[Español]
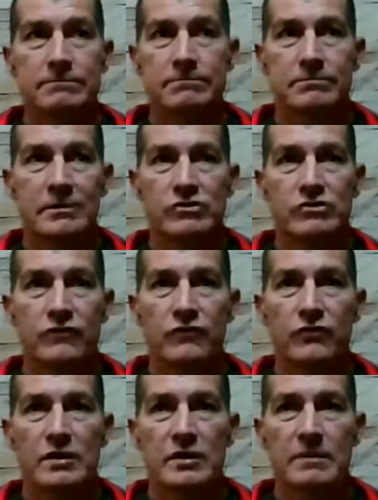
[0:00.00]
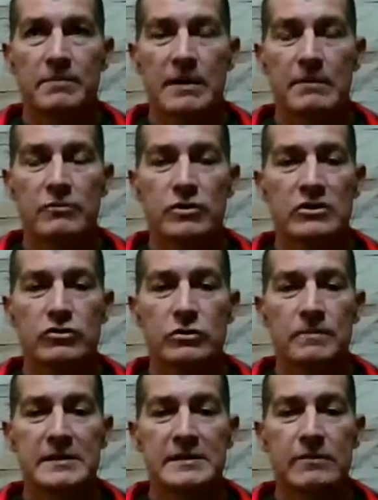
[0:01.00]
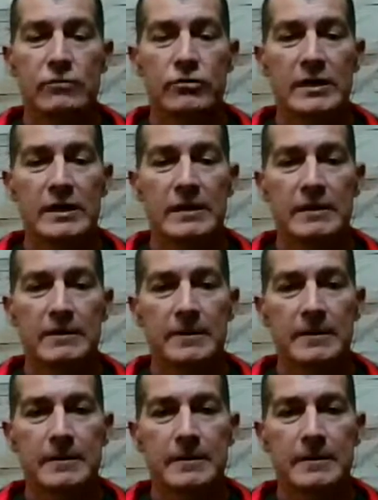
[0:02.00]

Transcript: eso fue para mí una sorpresa muy grande